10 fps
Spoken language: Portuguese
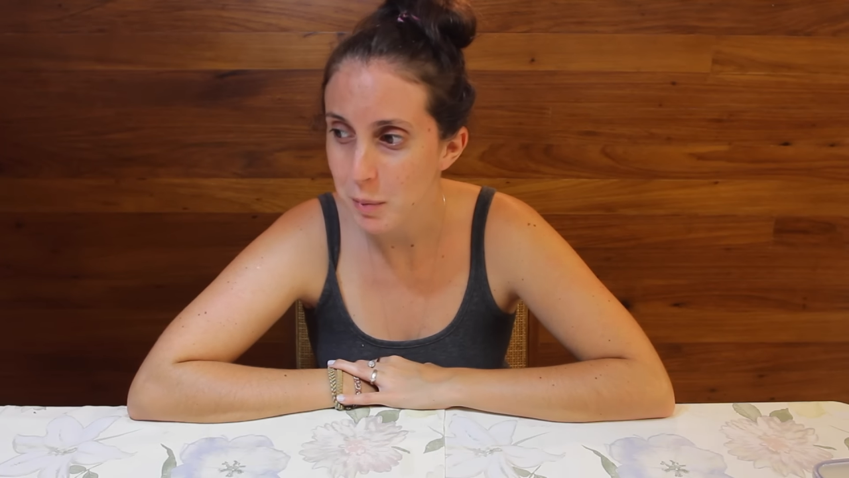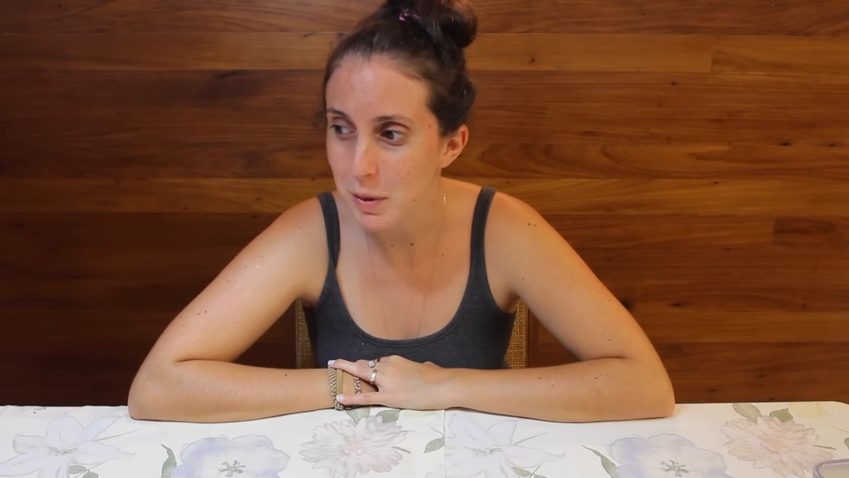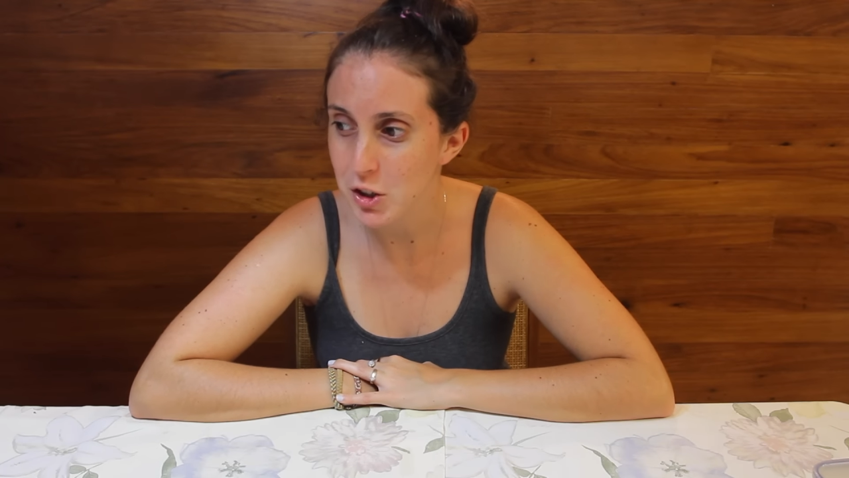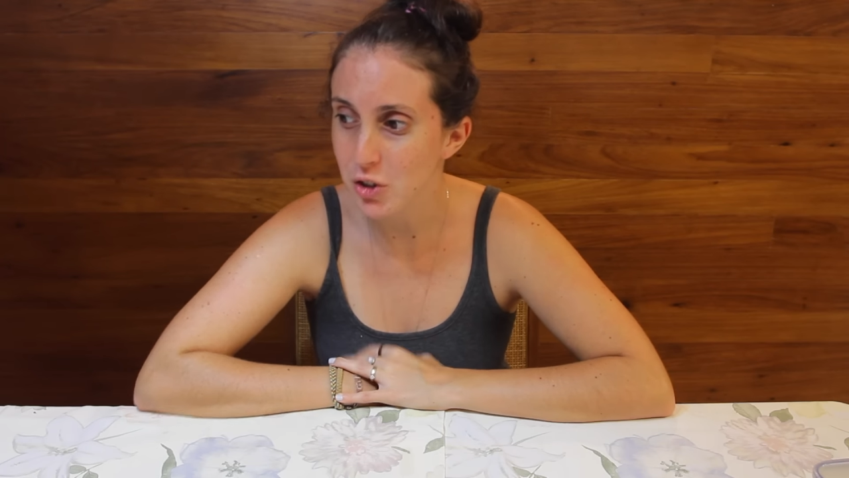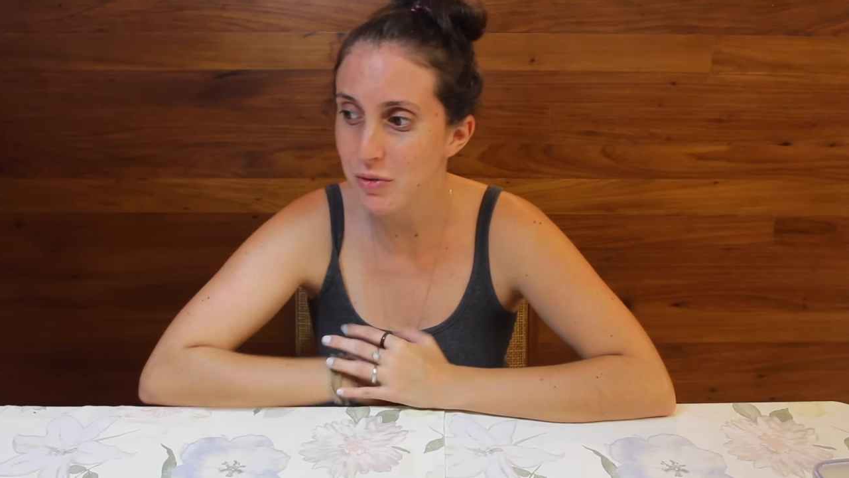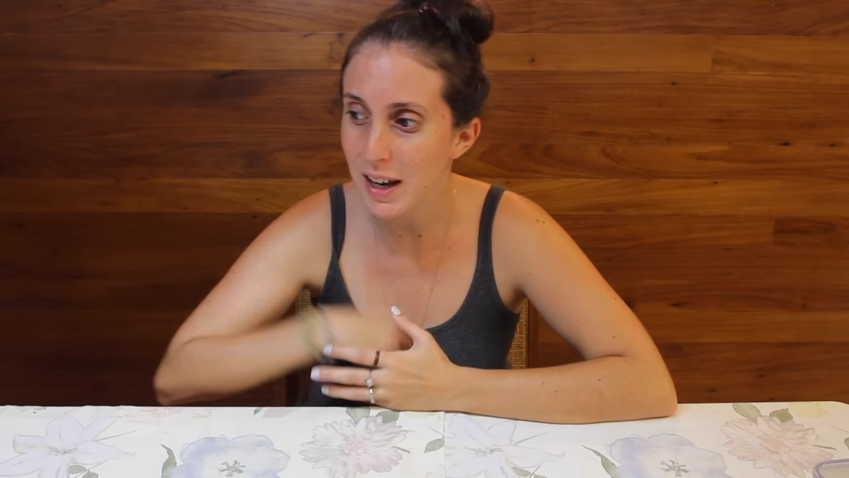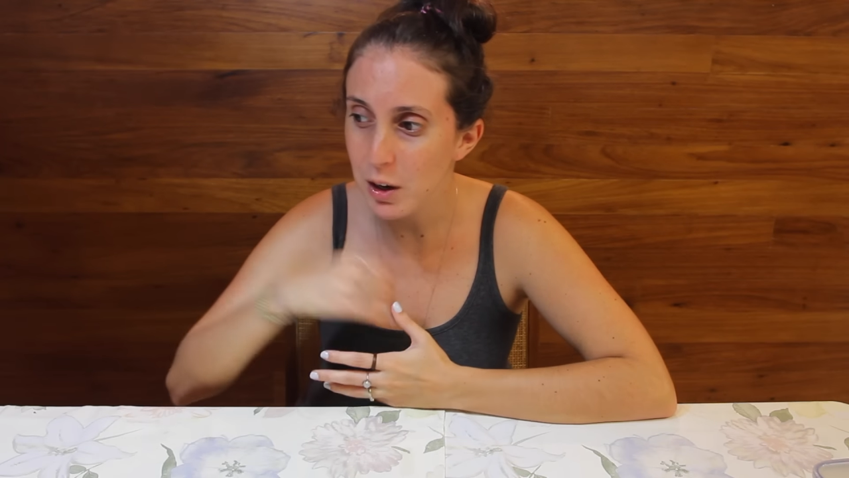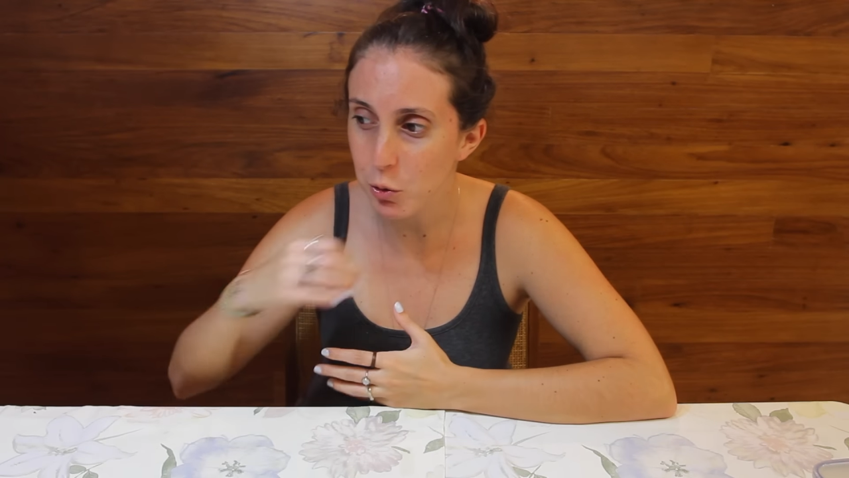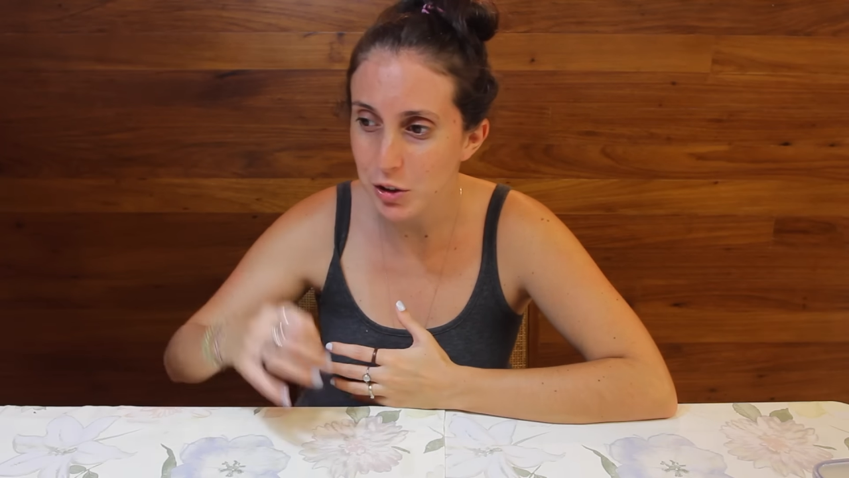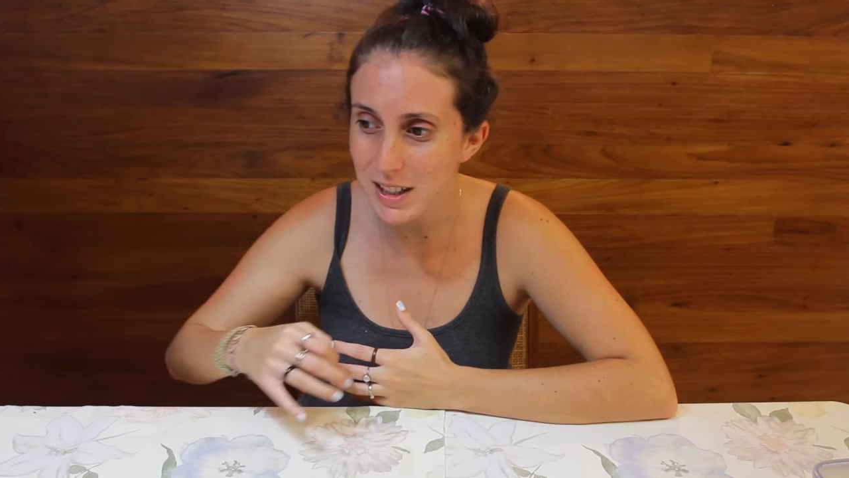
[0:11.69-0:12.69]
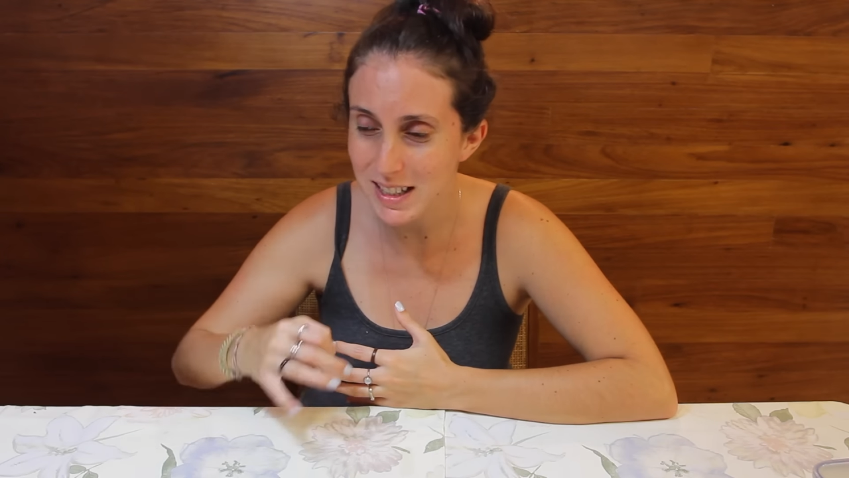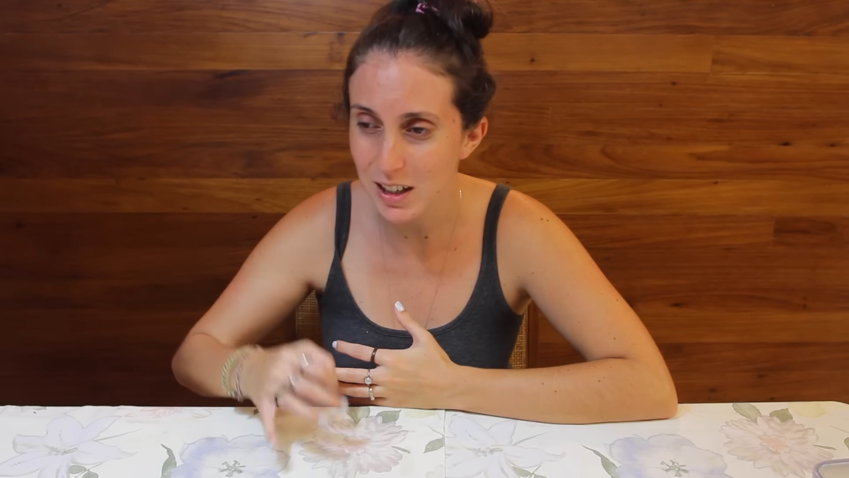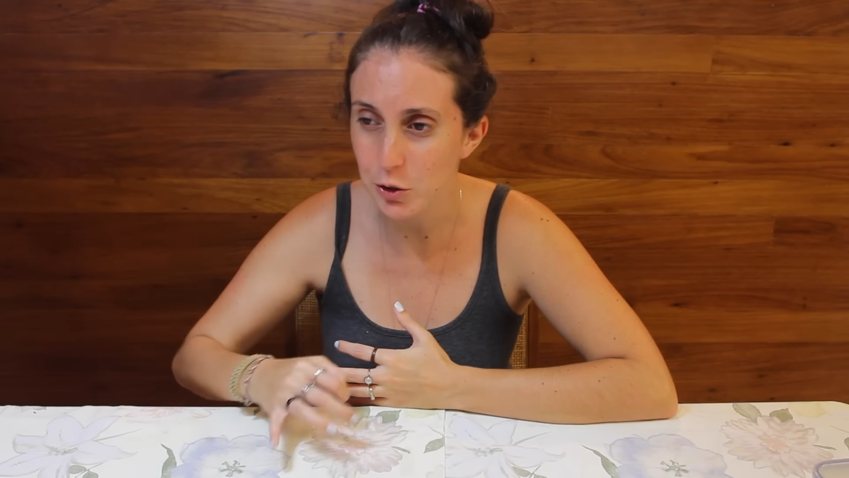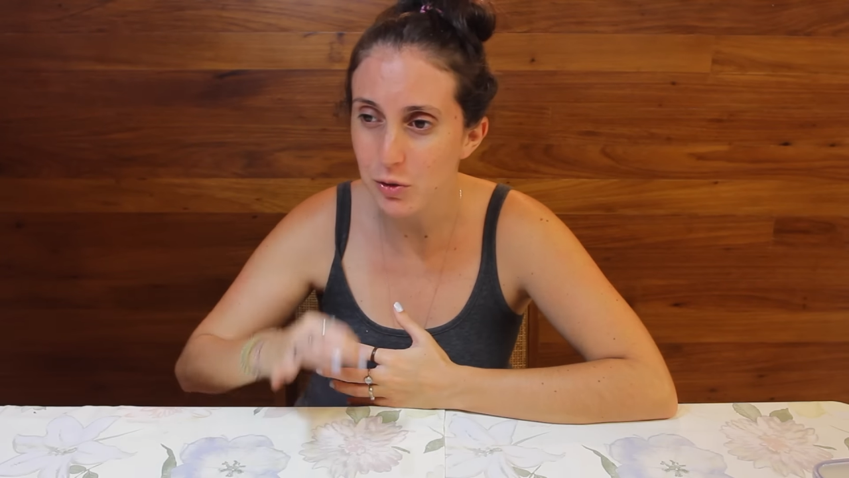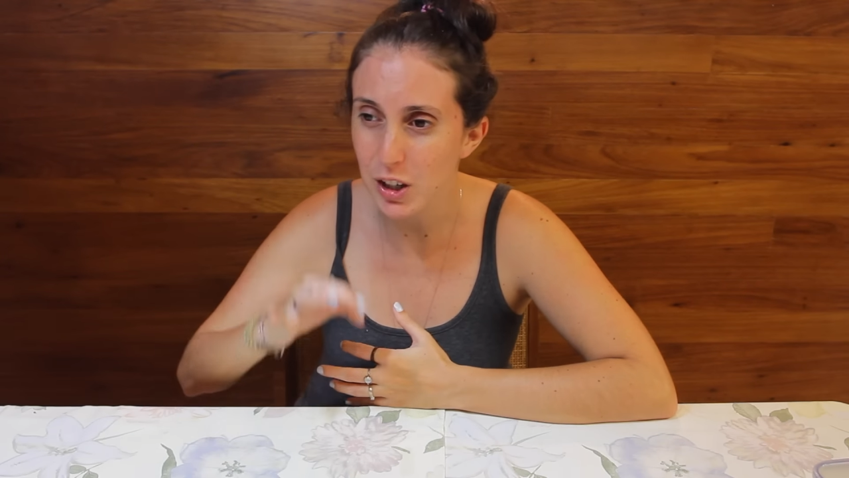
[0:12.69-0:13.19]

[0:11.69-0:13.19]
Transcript: mas que vai acontecendo e